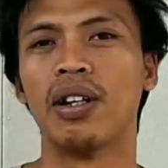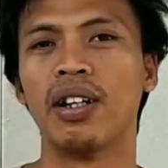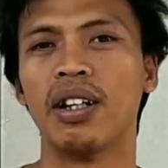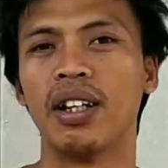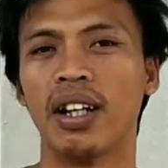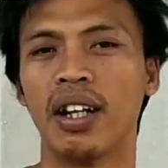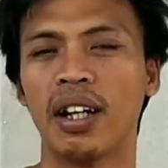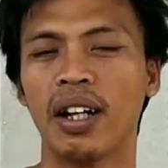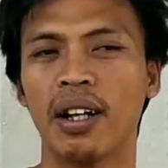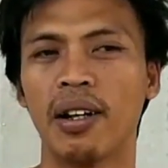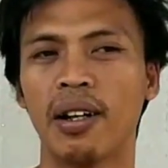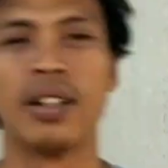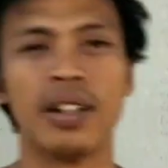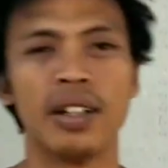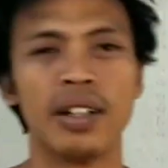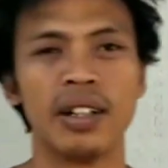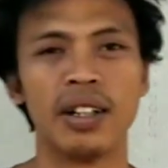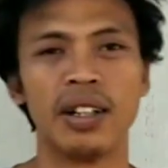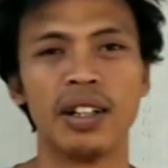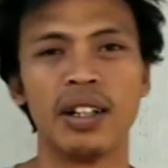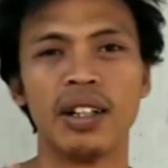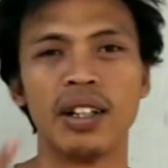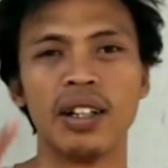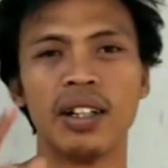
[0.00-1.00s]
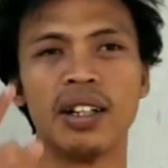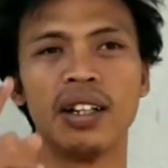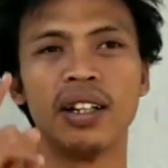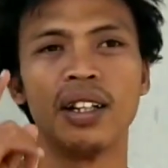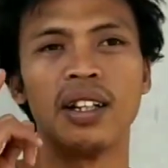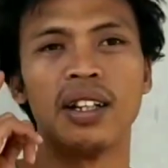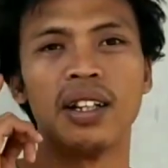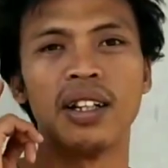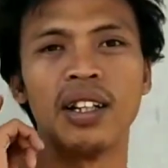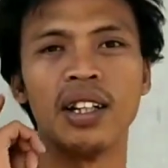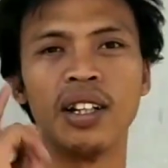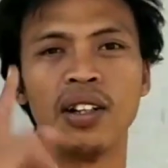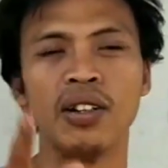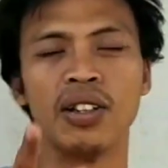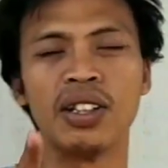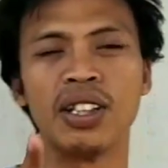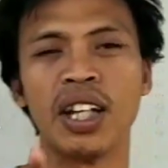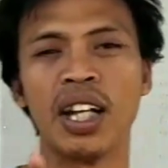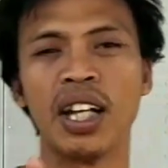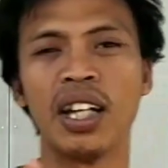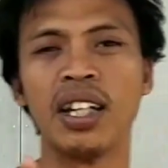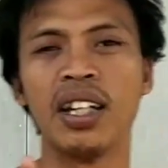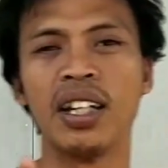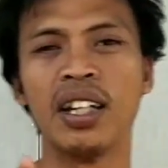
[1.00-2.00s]
Ya, di
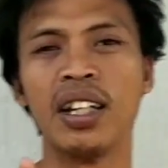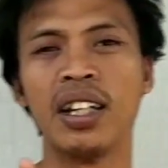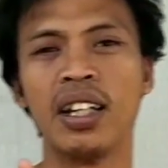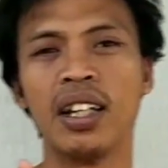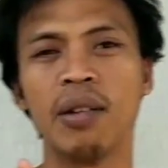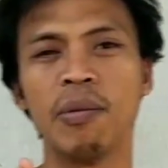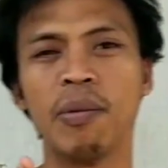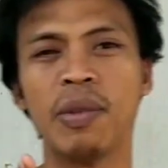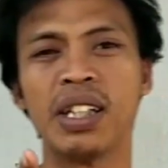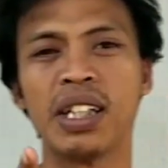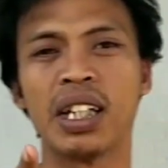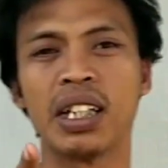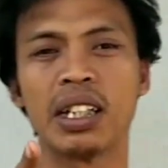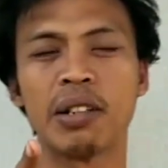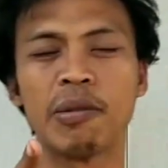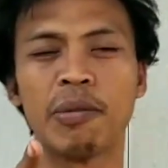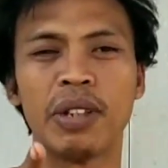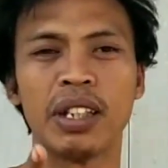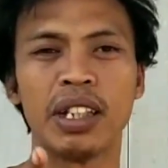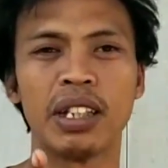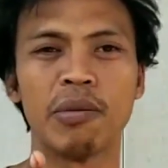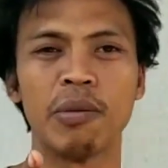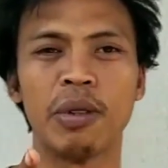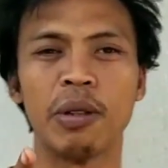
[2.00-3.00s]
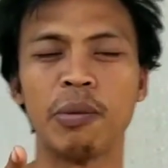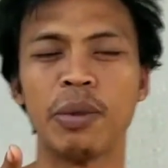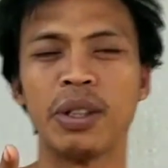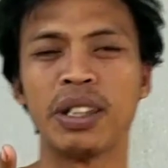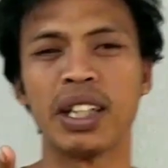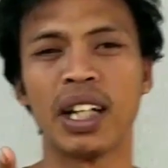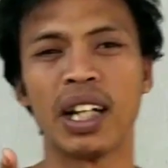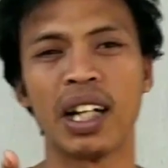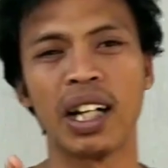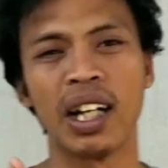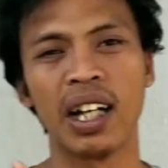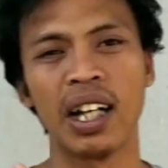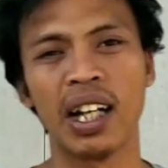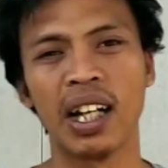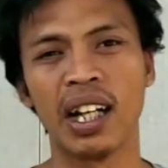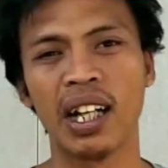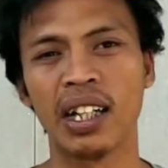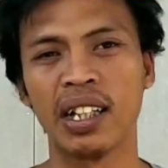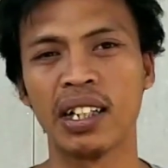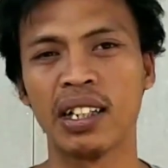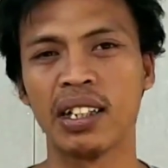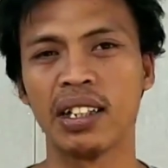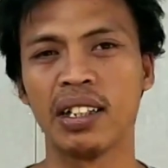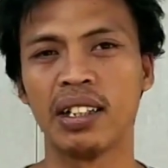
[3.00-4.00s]
usia ini bisa teman-teman
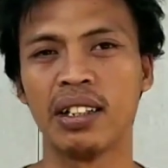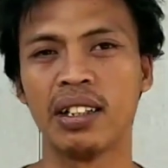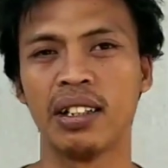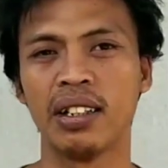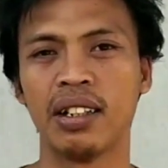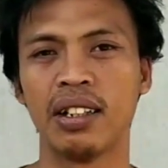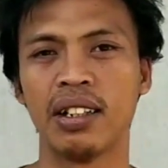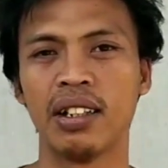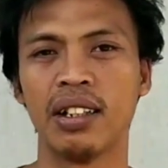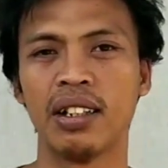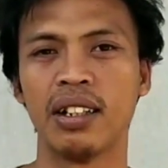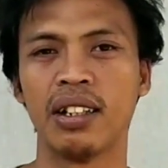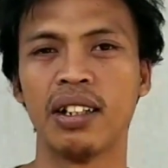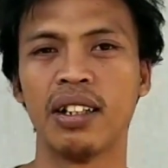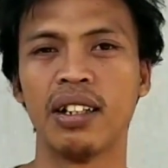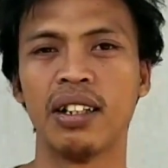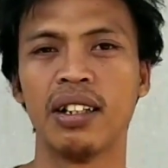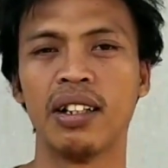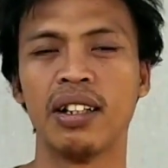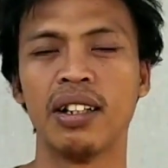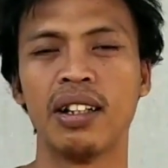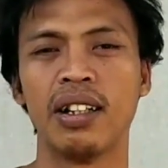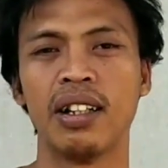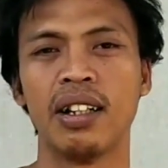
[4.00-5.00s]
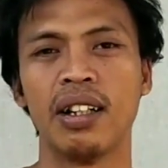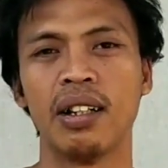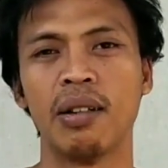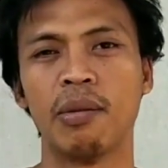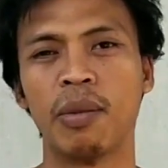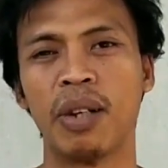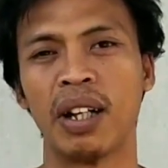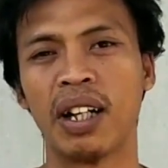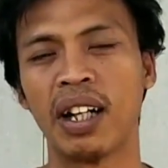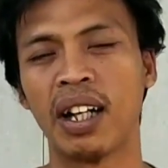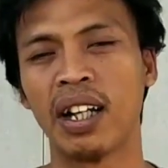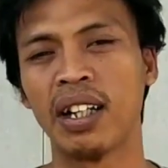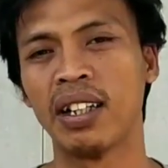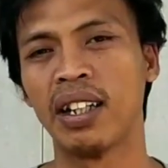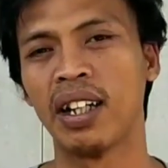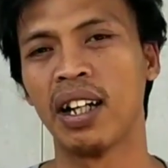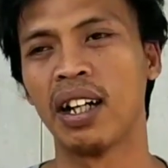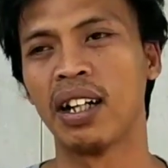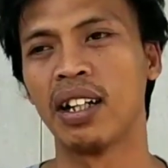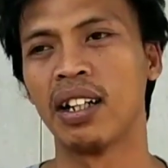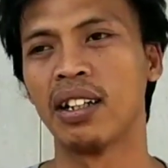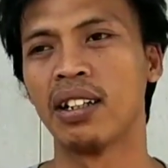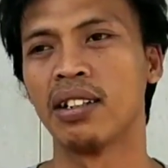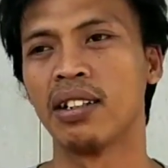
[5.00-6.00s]
pisahkan mana
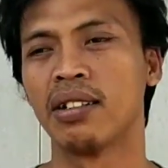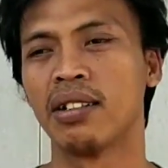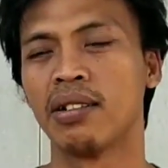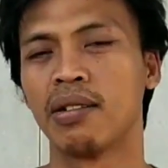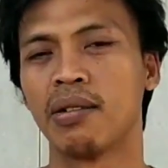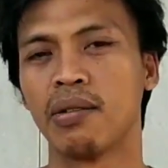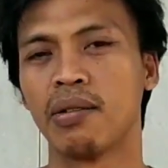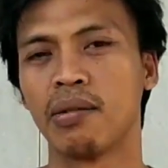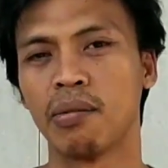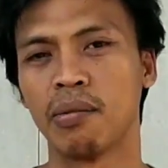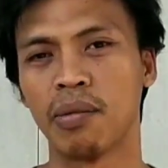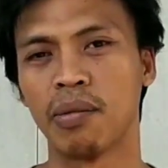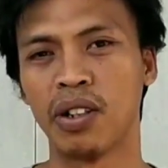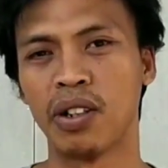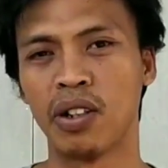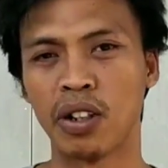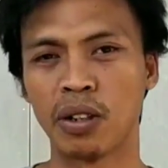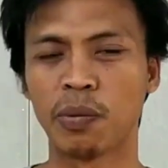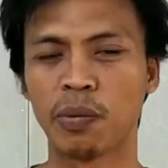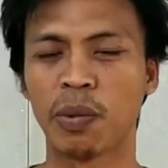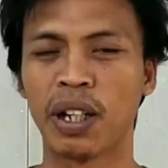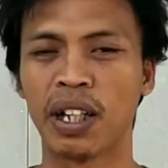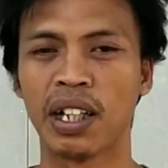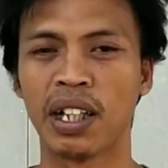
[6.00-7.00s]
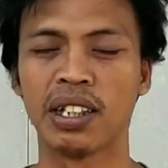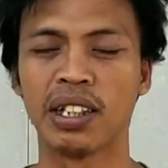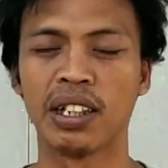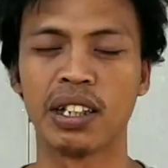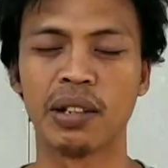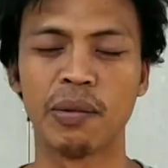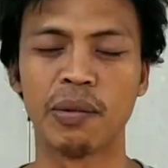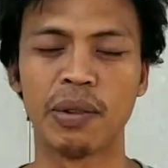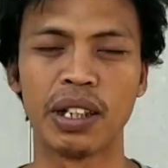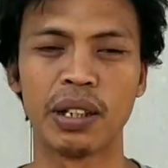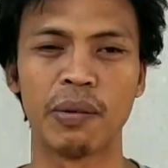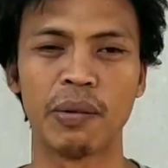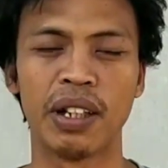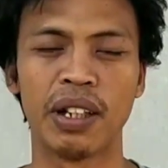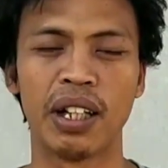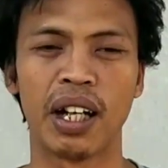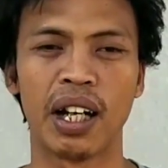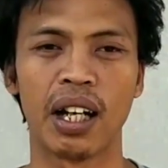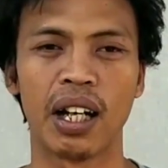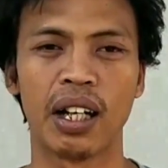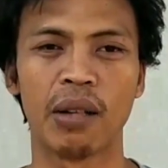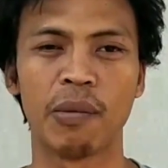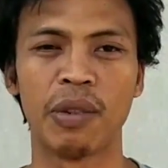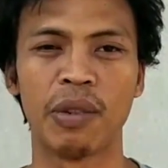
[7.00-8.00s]
yang menurut prediksi teman-teman
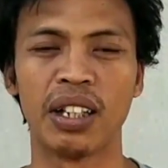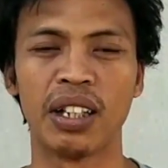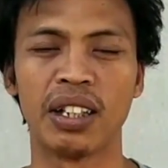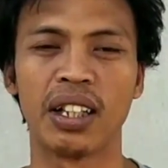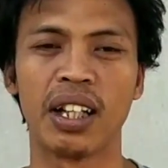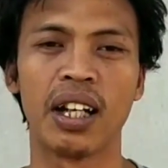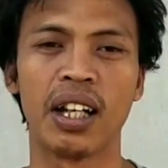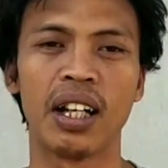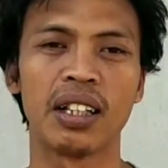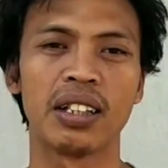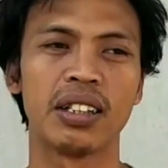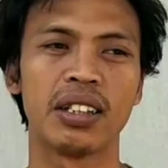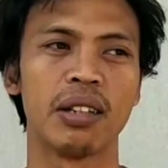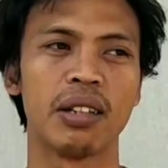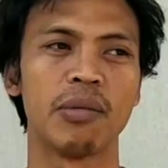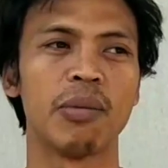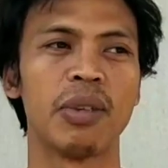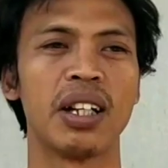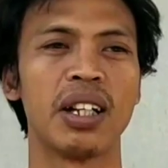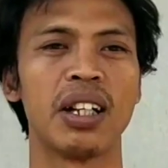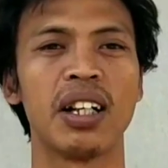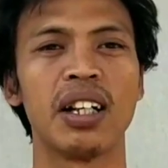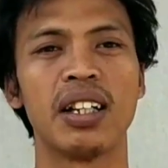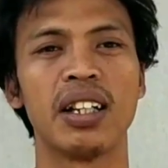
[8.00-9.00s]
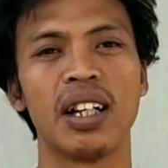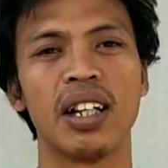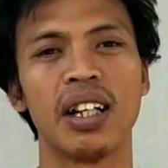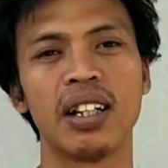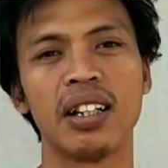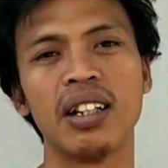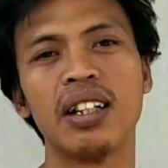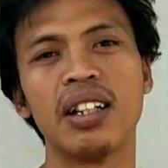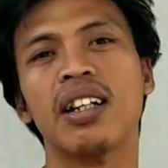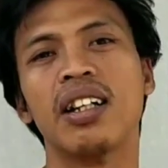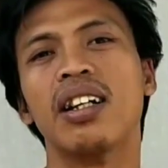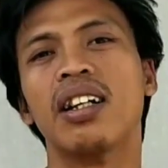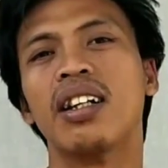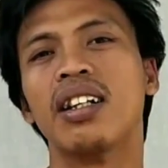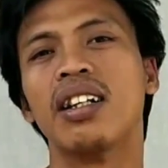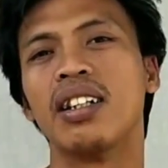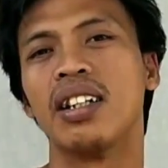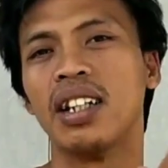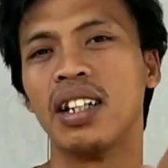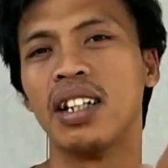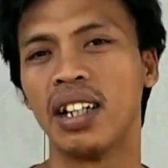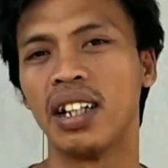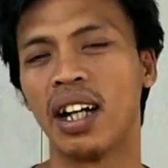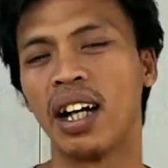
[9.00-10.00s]
akan menetas dan mana yang
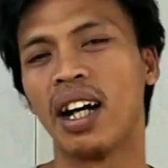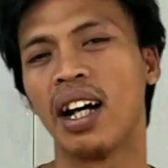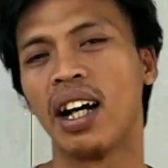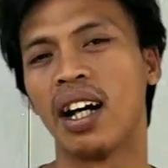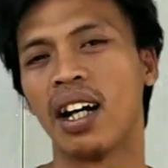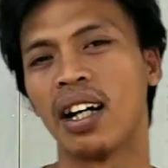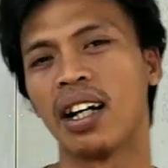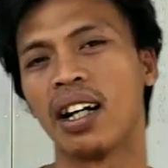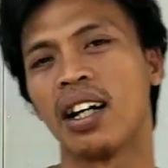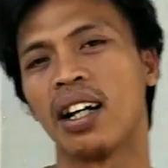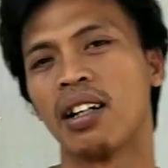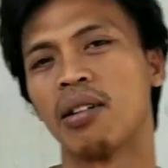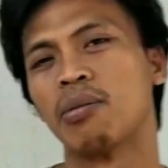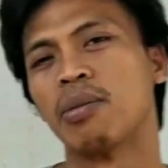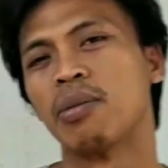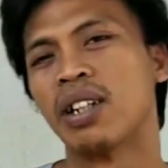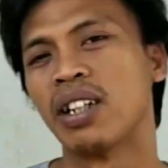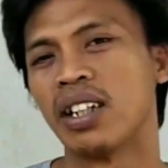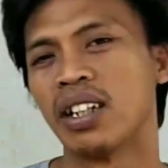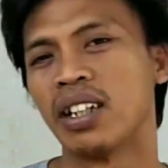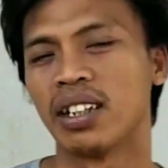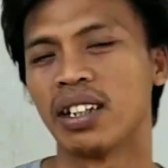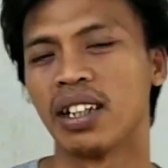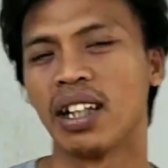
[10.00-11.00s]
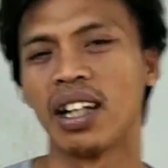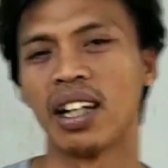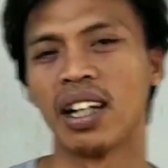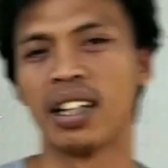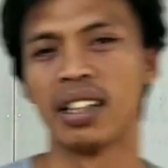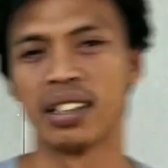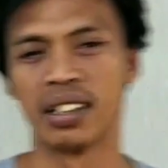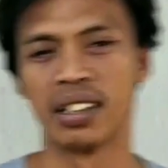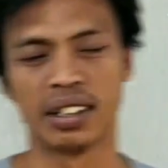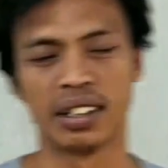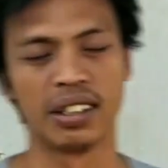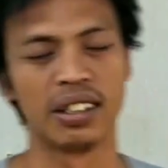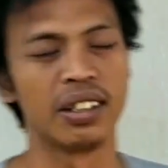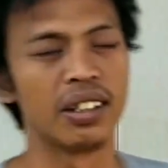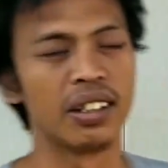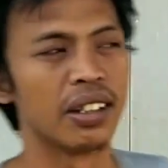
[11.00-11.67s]
tidak akan menetas.